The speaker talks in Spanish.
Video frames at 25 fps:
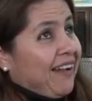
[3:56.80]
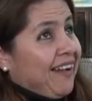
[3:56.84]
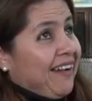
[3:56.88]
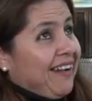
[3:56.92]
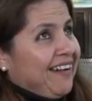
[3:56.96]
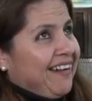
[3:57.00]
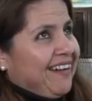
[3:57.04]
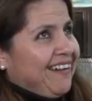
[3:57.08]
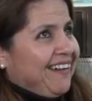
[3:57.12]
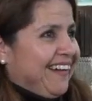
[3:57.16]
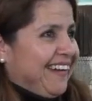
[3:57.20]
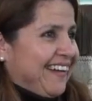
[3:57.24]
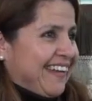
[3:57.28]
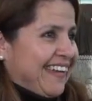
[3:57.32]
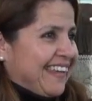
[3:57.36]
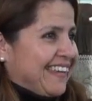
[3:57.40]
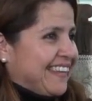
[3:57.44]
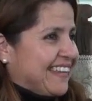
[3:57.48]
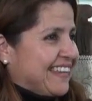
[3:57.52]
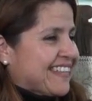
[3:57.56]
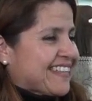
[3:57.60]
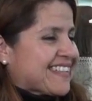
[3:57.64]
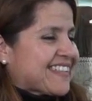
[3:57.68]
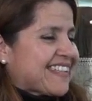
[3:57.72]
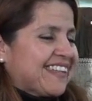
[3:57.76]
Ah, qué
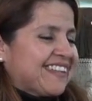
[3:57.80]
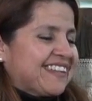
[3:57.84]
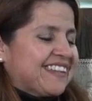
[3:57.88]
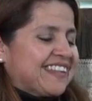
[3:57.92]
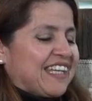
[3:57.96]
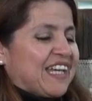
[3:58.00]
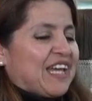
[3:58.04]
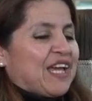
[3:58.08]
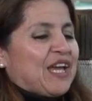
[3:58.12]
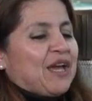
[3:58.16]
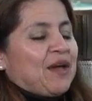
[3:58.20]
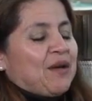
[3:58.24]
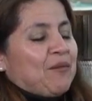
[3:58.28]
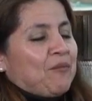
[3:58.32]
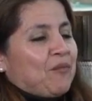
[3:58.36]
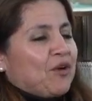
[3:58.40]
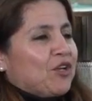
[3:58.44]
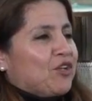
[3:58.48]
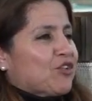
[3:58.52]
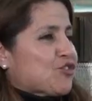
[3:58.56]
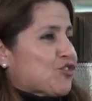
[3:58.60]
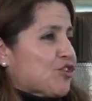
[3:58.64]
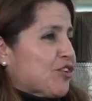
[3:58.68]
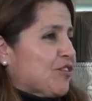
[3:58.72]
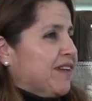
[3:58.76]
interesante.
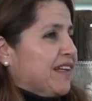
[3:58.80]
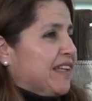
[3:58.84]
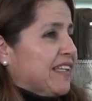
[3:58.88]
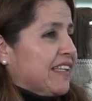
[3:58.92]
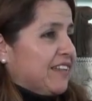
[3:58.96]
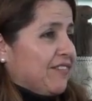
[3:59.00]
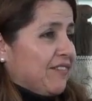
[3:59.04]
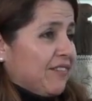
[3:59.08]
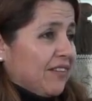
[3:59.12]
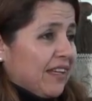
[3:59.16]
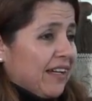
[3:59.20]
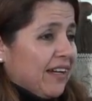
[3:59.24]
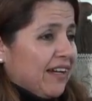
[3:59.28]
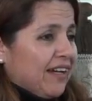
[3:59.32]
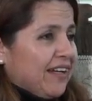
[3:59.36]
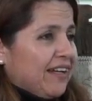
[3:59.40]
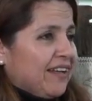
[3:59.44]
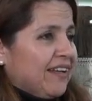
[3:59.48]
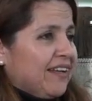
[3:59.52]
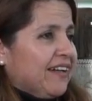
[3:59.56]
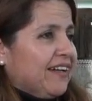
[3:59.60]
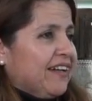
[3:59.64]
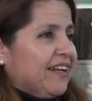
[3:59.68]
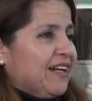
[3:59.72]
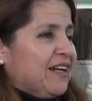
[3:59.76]
Bueno, soy
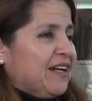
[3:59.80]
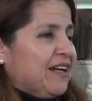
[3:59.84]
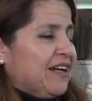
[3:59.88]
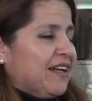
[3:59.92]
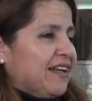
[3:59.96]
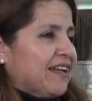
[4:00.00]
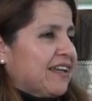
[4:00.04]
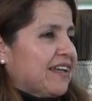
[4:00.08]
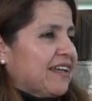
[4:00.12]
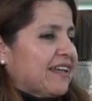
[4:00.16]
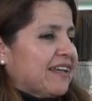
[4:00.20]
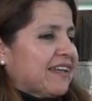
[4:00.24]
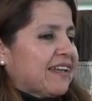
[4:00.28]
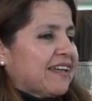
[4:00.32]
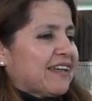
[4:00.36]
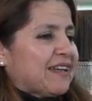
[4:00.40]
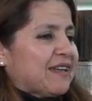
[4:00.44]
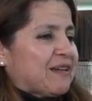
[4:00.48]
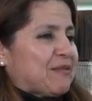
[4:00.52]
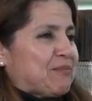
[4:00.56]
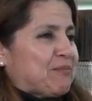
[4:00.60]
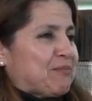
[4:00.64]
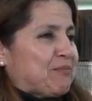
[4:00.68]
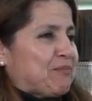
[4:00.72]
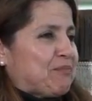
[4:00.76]
valdiviana,
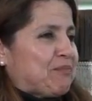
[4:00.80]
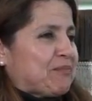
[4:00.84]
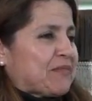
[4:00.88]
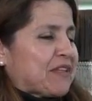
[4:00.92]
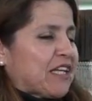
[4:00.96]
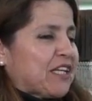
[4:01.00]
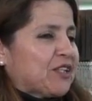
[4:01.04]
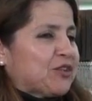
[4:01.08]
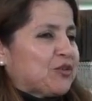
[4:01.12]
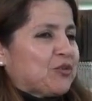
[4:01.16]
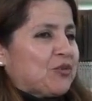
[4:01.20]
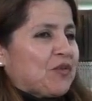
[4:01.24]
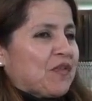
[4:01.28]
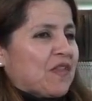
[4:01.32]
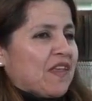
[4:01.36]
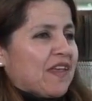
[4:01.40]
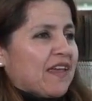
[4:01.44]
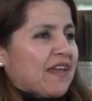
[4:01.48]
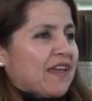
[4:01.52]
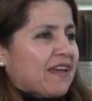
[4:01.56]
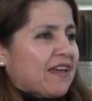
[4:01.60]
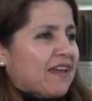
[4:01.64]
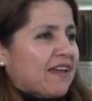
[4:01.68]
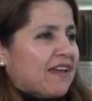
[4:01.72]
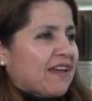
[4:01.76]
em,
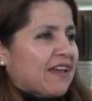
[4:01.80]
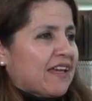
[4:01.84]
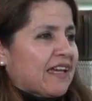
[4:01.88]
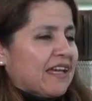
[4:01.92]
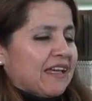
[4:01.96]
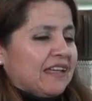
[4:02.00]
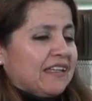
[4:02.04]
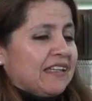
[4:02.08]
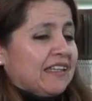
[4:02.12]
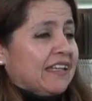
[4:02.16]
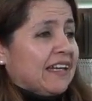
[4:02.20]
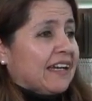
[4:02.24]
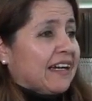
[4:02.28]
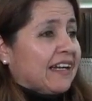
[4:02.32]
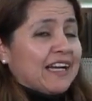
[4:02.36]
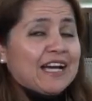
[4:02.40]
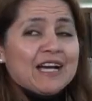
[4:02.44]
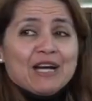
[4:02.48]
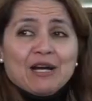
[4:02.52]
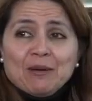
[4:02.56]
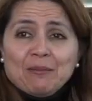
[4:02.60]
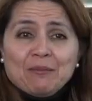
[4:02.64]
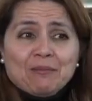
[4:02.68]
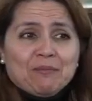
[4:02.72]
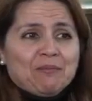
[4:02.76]
estudié en
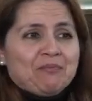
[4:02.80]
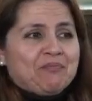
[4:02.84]
INACAP,